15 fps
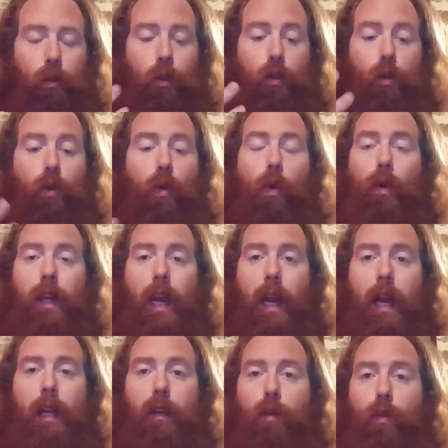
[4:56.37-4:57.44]
de yogourt
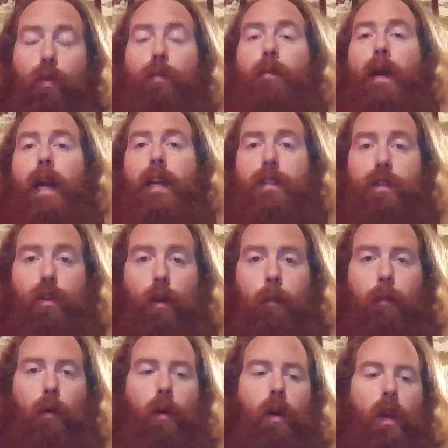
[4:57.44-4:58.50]
grec ou presque
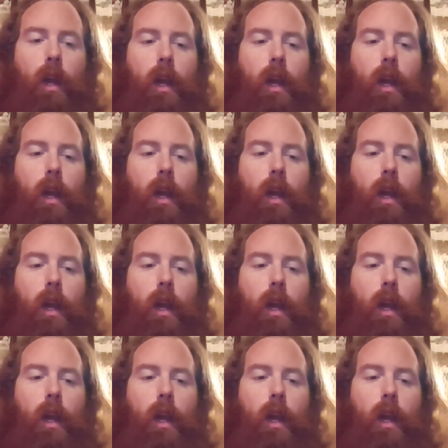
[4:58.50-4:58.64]
pas.